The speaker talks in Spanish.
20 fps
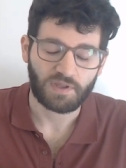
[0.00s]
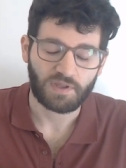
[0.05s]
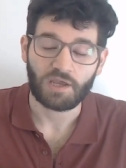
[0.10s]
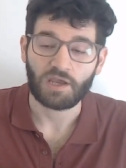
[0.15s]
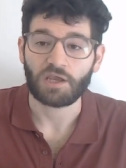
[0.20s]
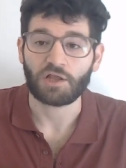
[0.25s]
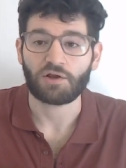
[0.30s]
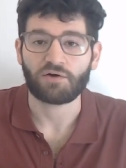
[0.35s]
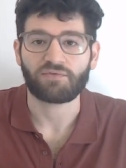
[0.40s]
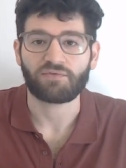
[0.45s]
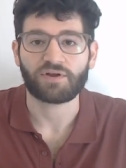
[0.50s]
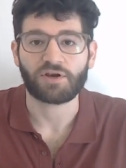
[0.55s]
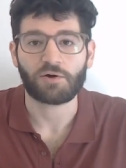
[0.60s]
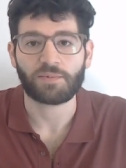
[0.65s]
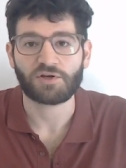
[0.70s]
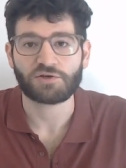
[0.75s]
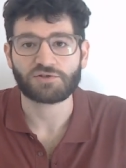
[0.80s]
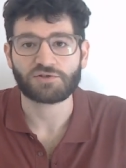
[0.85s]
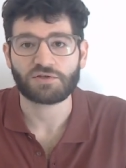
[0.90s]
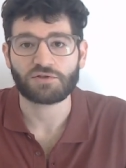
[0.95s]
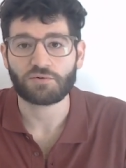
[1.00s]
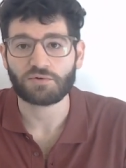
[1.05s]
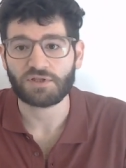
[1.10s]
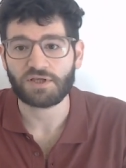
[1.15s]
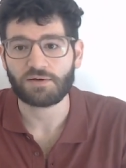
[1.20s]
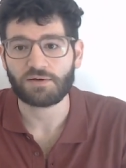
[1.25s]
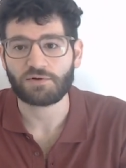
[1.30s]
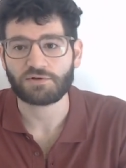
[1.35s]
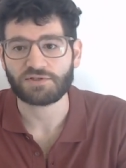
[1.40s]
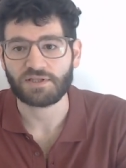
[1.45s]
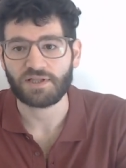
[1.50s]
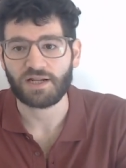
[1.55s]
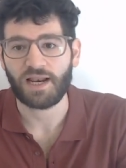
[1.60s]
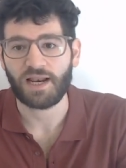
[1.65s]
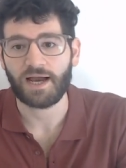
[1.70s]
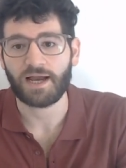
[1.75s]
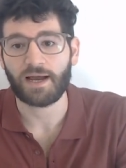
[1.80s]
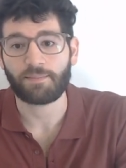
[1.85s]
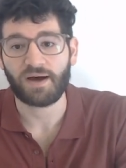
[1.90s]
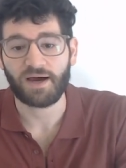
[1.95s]
y los fenómenos inductivos entre
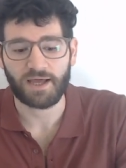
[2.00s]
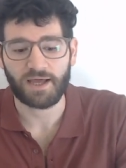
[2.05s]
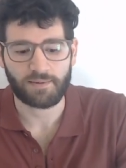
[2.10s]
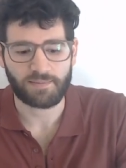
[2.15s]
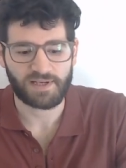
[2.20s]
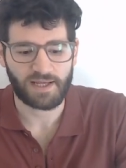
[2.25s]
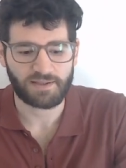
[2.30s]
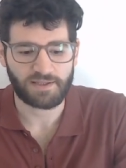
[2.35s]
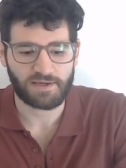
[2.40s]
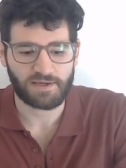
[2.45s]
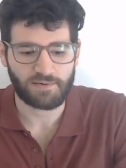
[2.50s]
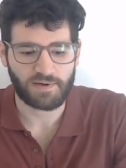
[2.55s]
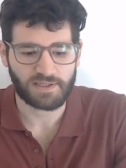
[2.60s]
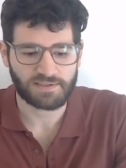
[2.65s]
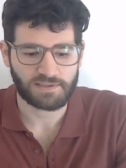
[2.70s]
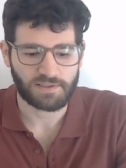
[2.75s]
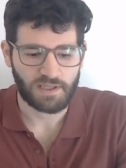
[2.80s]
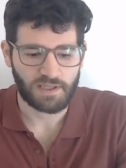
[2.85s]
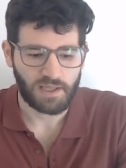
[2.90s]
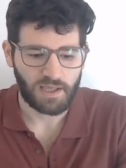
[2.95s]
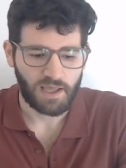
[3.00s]
las capas germinativas